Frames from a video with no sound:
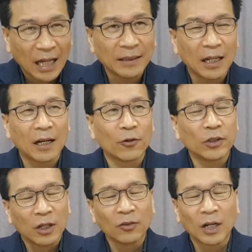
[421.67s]

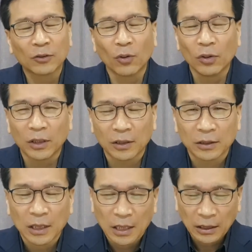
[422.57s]
찬양하고 영광
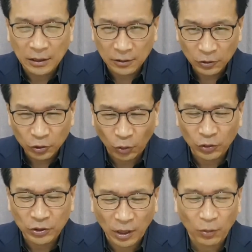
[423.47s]
돌리는 그런
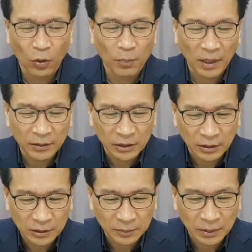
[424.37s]
존재로
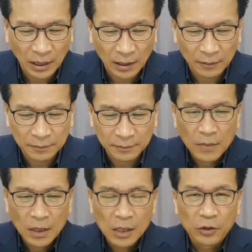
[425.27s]
만드신 것입니다.
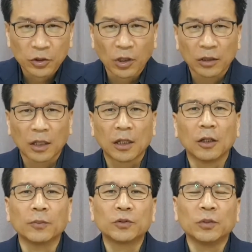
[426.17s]

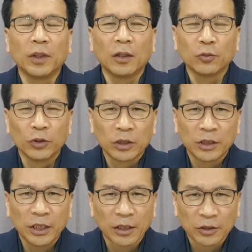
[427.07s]
선악과가 없으면
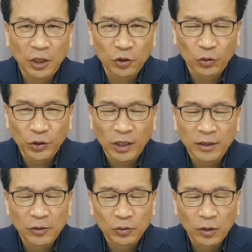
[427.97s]
우리는 인격적인
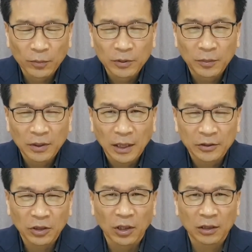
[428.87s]
존재가 될 수가
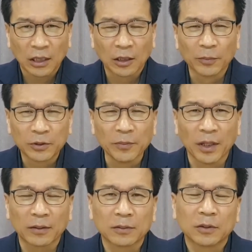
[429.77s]
없습니다. 선악과가
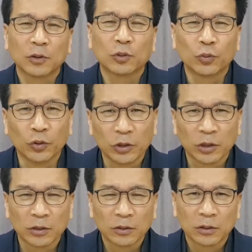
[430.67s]
없으면
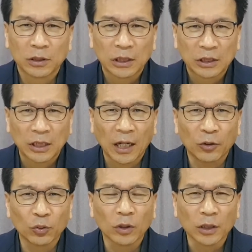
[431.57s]
우리는
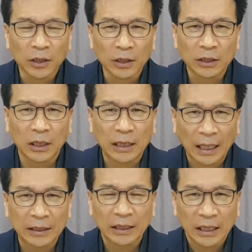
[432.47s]
자유의지를
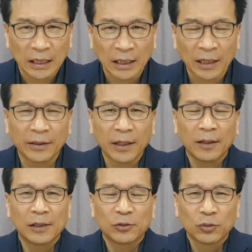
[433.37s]
가진 인간이
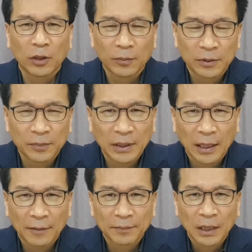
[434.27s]
되어질 수가
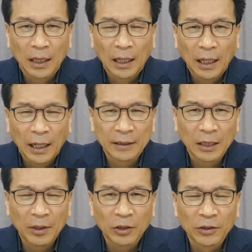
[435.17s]
없습니다.
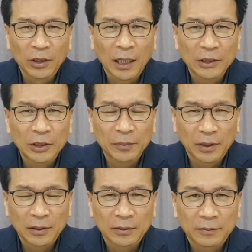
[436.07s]
하나님의
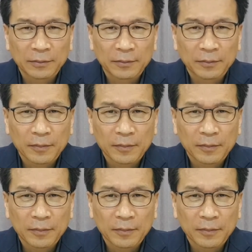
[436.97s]
전능하심은